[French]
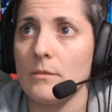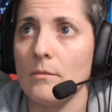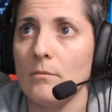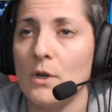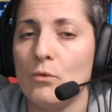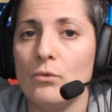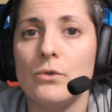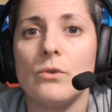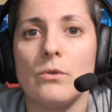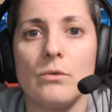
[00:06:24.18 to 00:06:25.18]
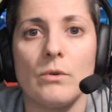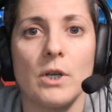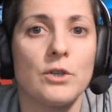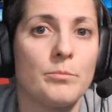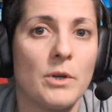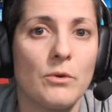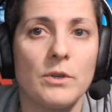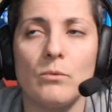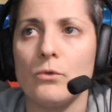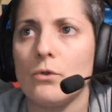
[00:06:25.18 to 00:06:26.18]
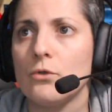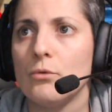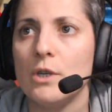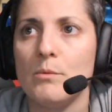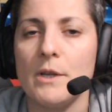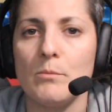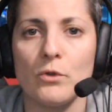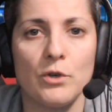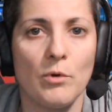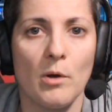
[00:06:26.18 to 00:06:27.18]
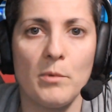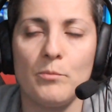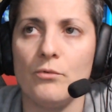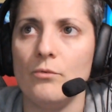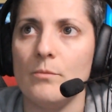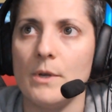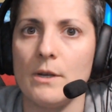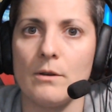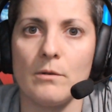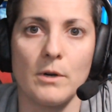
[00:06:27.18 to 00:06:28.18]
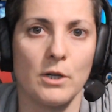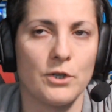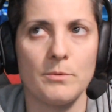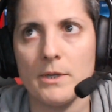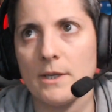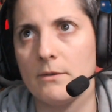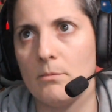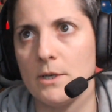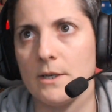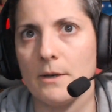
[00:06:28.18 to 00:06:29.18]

Bah écoute, euh, voilà, j'espère que t'es content. Celui qui me l'avait demandé, je me rappelle plus, mais euh, voilà, j'espère que ça te fait plaisir.